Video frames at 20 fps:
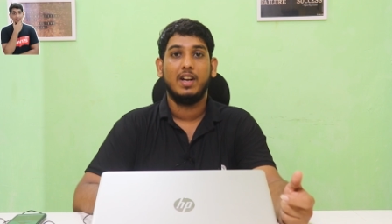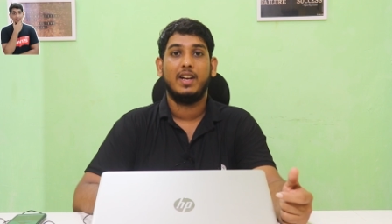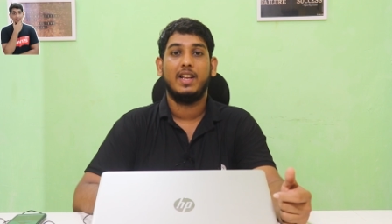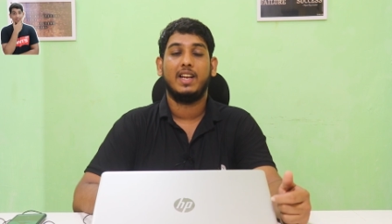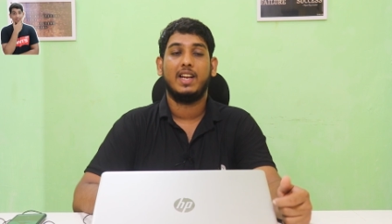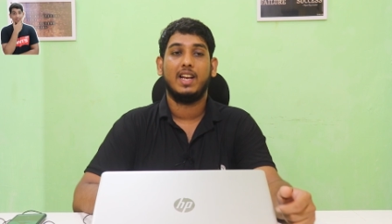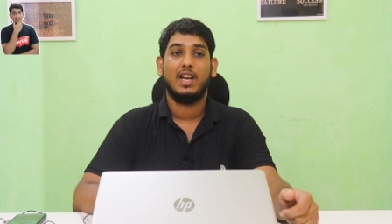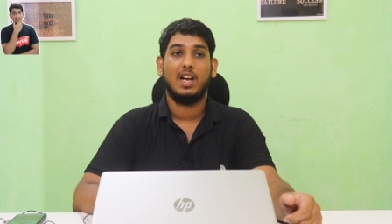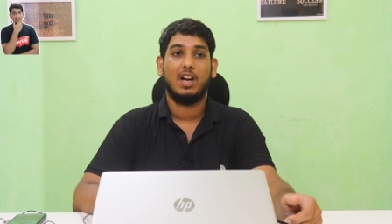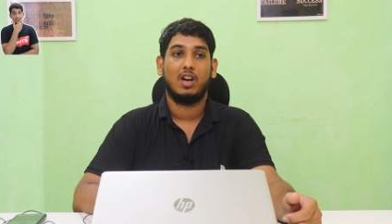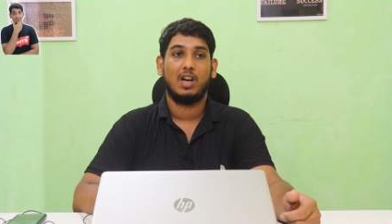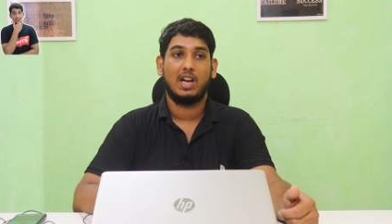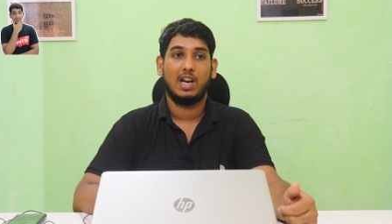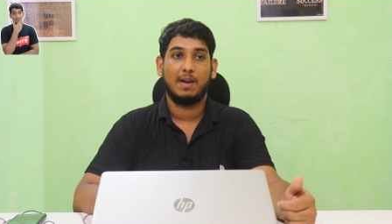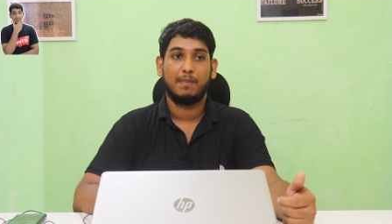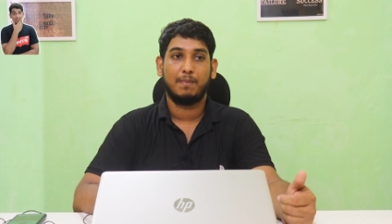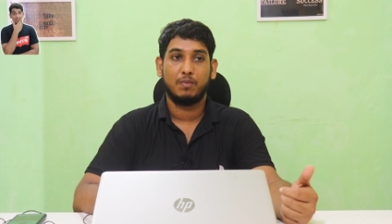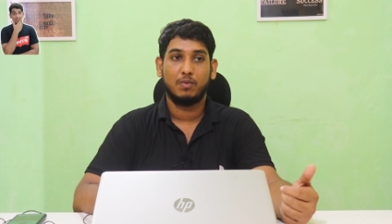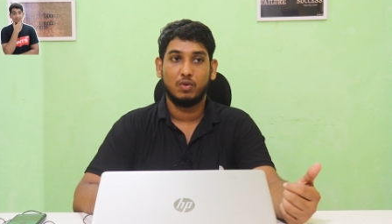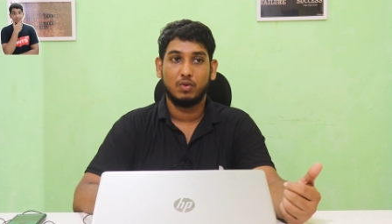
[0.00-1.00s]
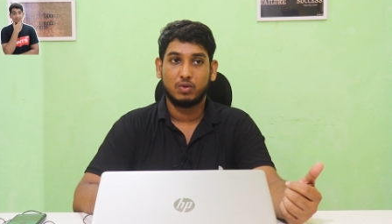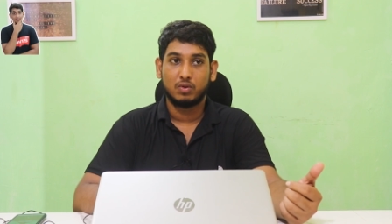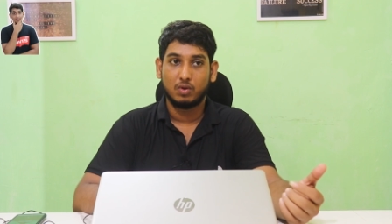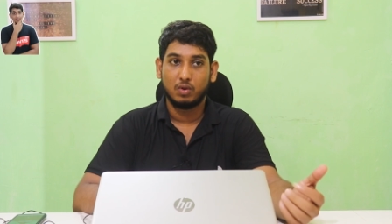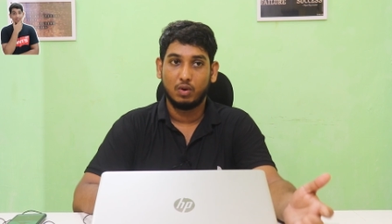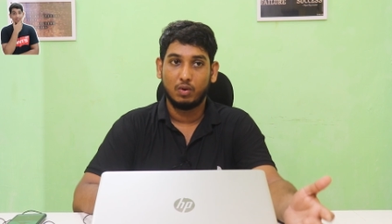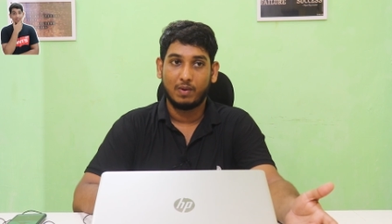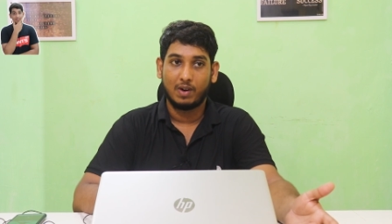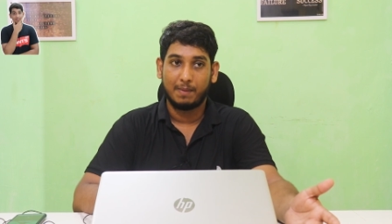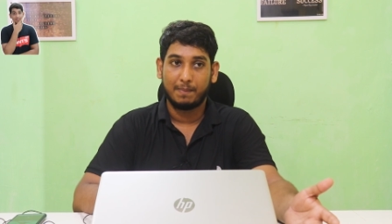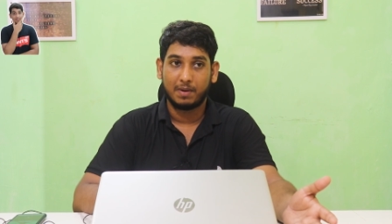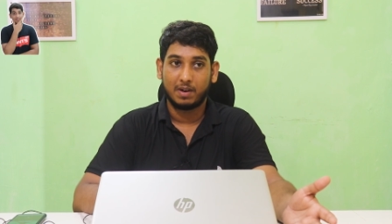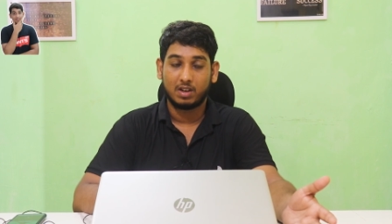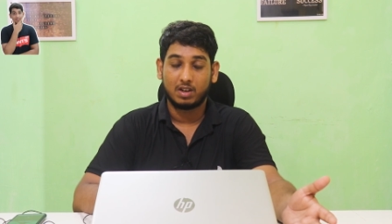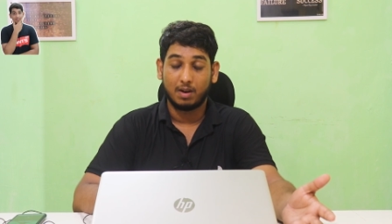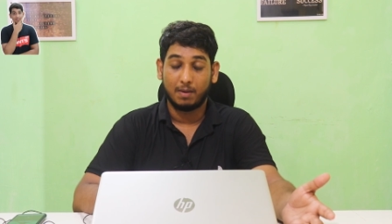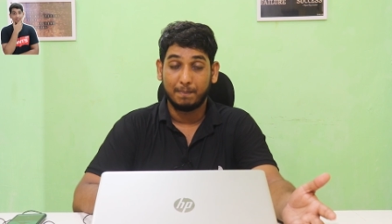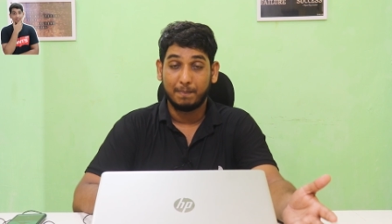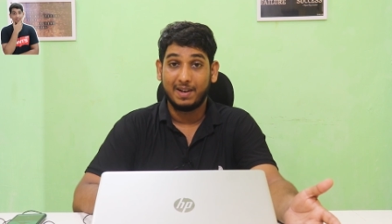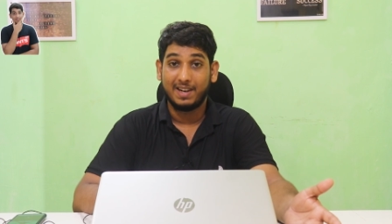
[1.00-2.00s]
ठीक है अगर आप उसको वहाँ पर
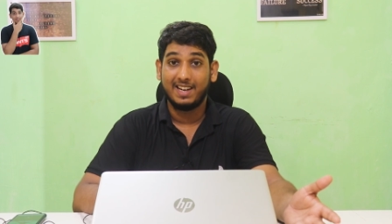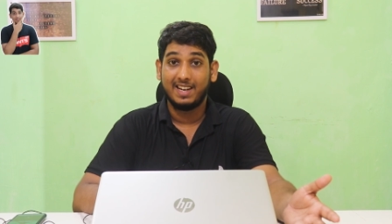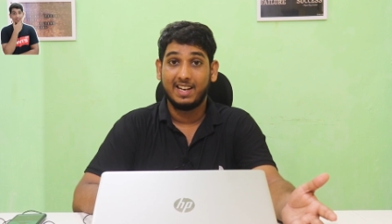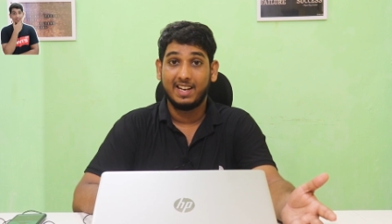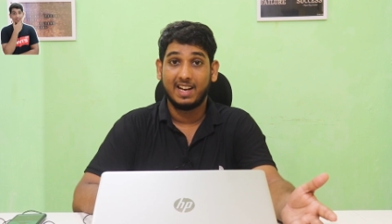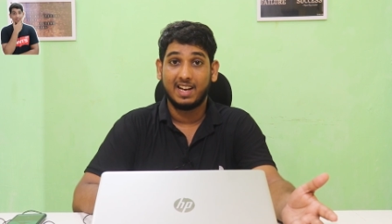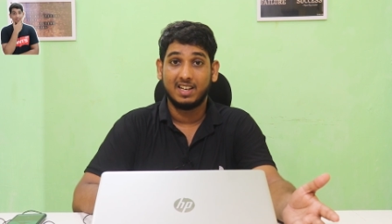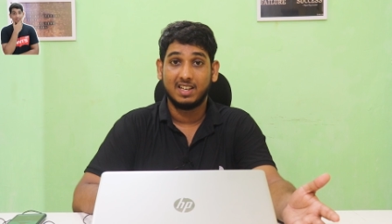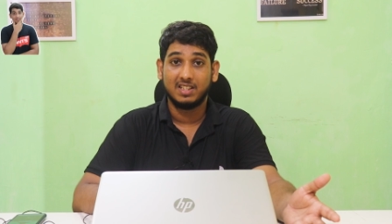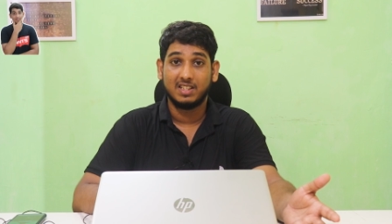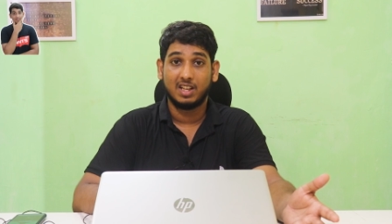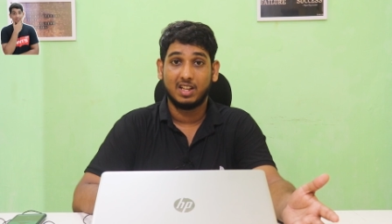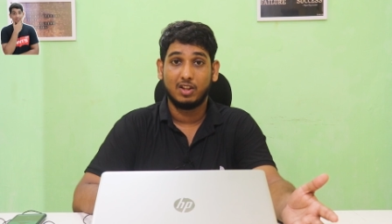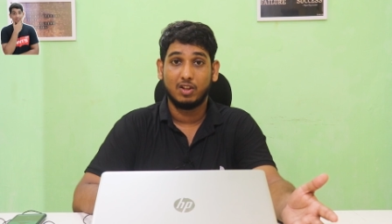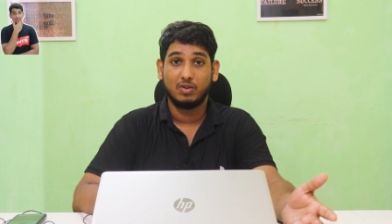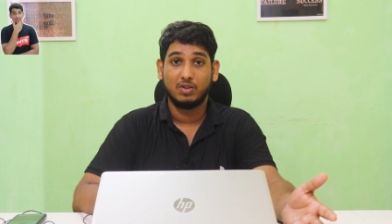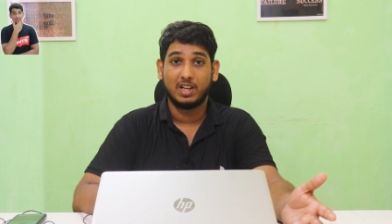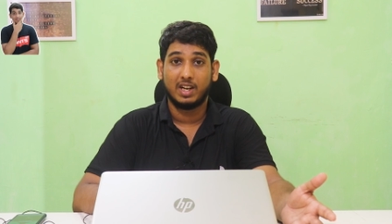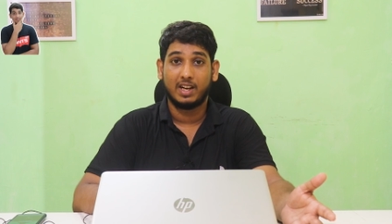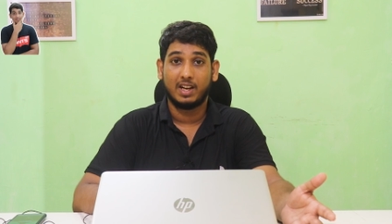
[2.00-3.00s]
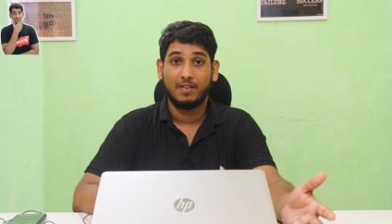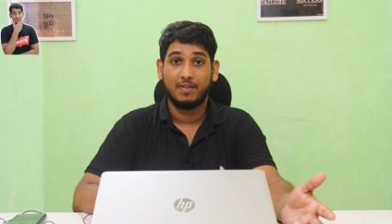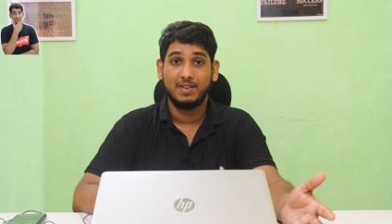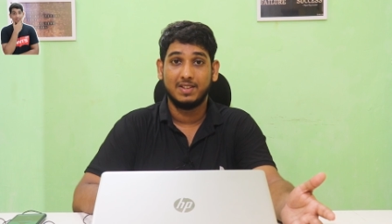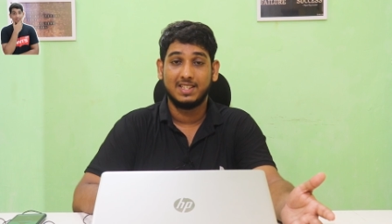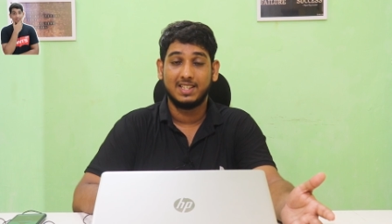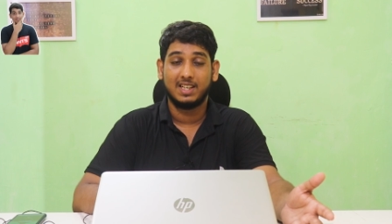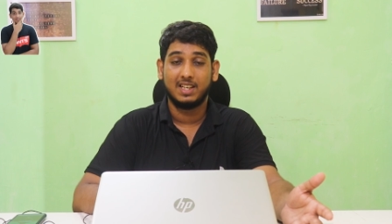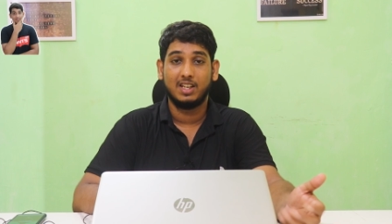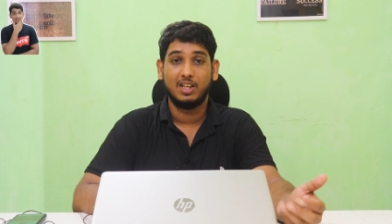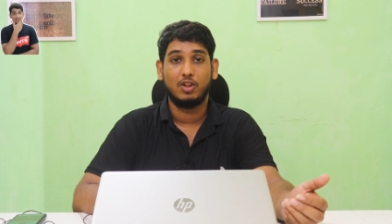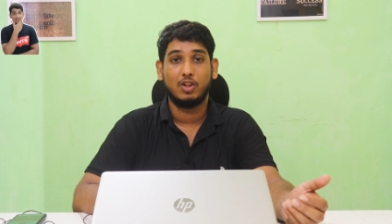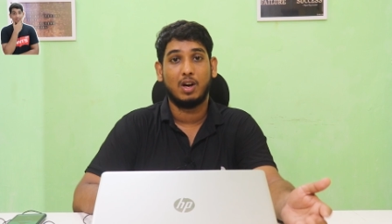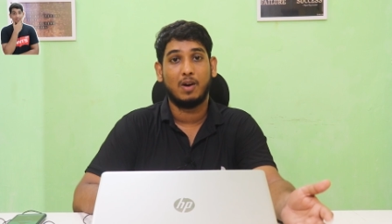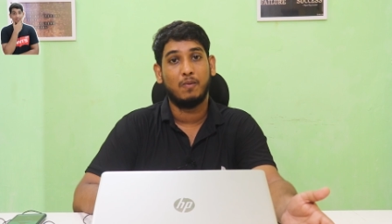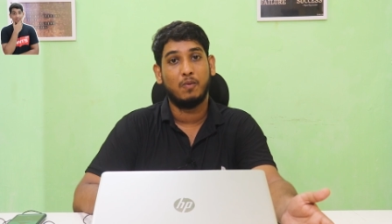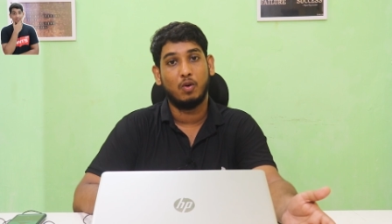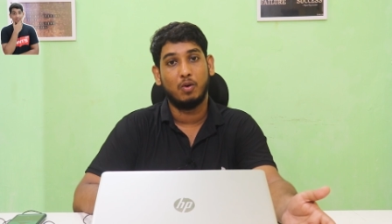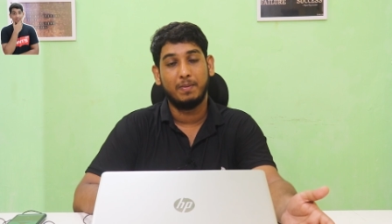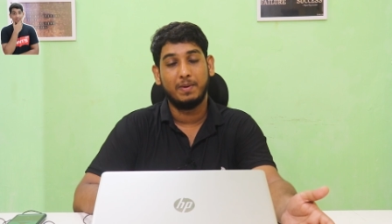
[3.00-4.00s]
कंप्लेंट लिखाना चाहते हो जाके फिज़िकली तो
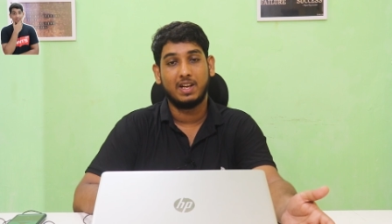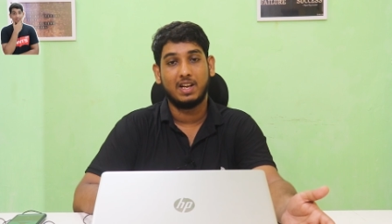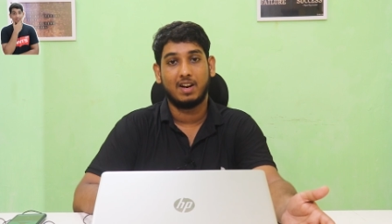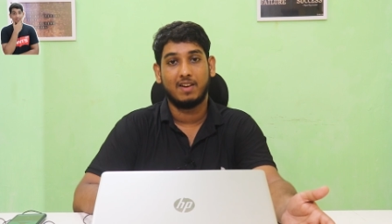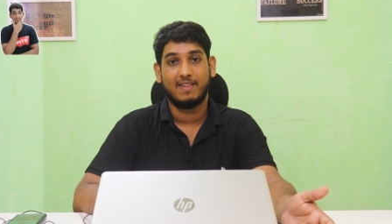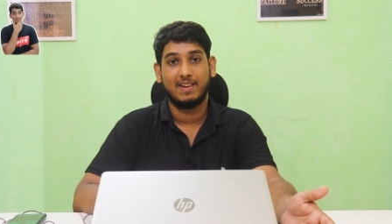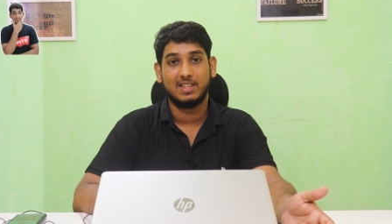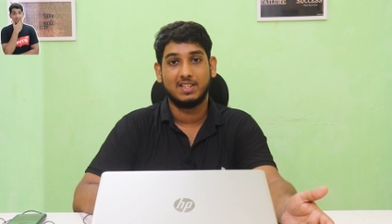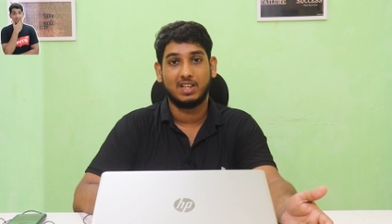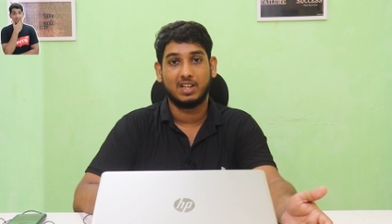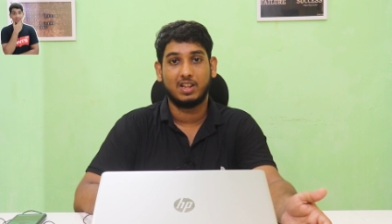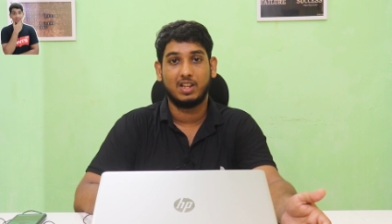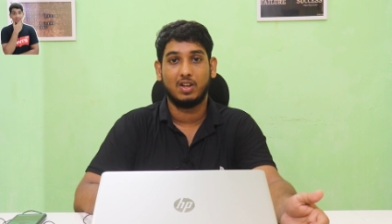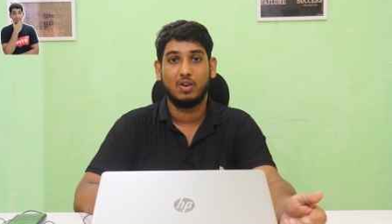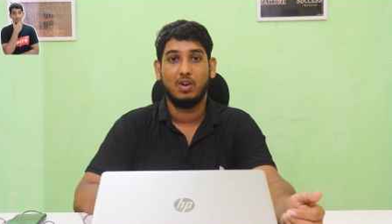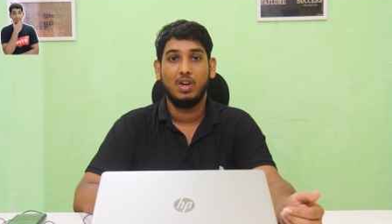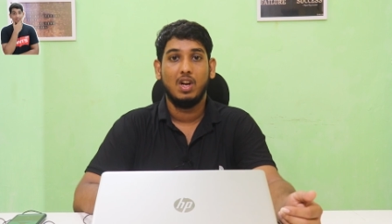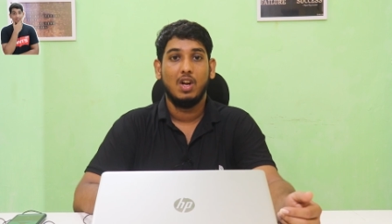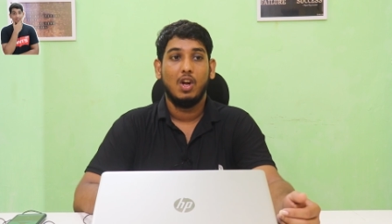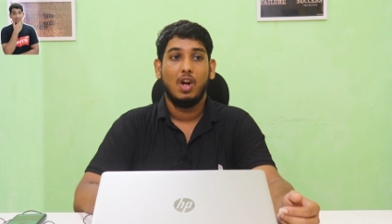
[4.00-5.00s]
आप वो भी करवा सकते हो